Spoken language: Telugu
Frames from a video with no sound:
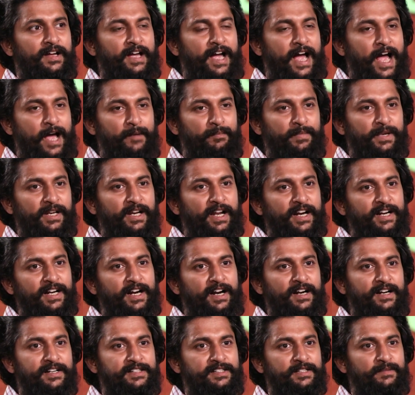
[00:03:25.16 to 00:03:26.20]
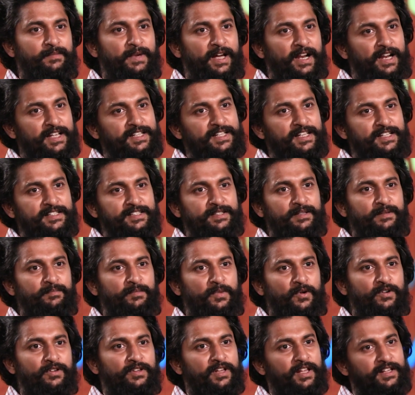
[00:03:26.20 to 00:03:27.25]
హ్యాపీ లైట్ హార్టెడ్ సినిమా ఎలా చేస్తే
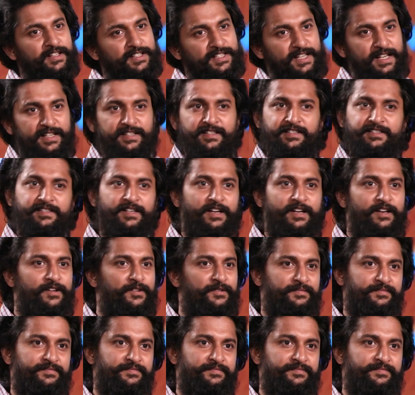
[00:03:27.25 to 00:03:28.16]
బాగుంటుందో అంత చేస్తే చాలు